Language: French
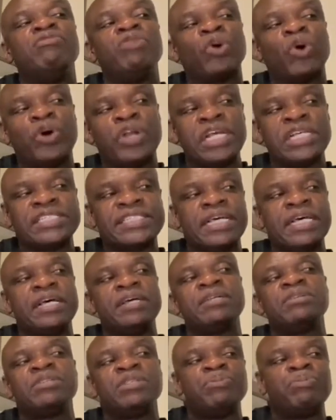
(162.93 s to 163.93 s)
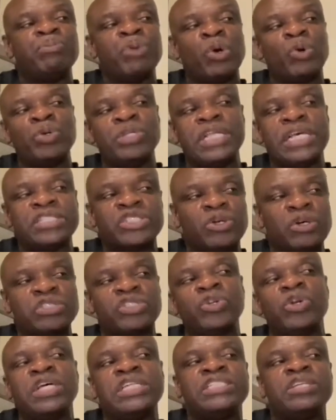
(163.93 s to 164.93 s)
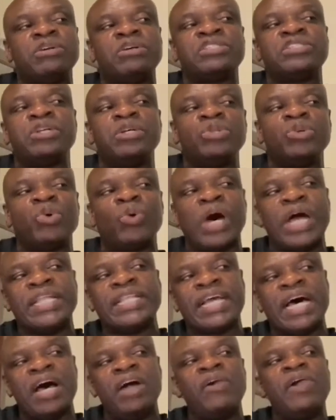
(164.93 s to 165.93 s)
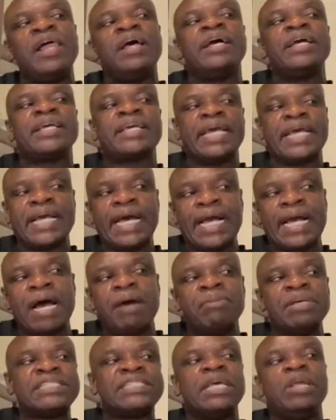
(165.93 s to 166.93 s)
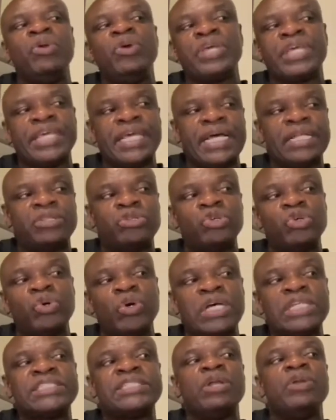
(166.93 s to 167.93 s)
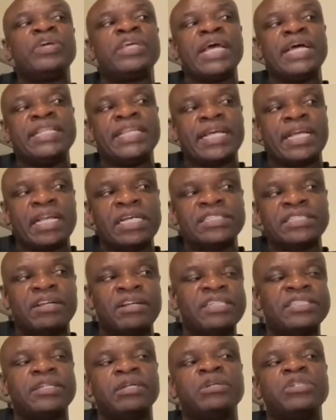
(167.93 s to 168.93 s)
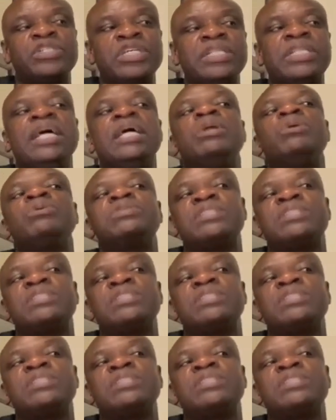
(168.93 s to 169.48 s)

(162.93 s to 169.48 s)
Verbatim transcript: Vous connaissez beaucoup de choses sur le génocide du Rwanda, que Kagame c'est lui qui a tué, c'est lui qui a déclenché le génocide.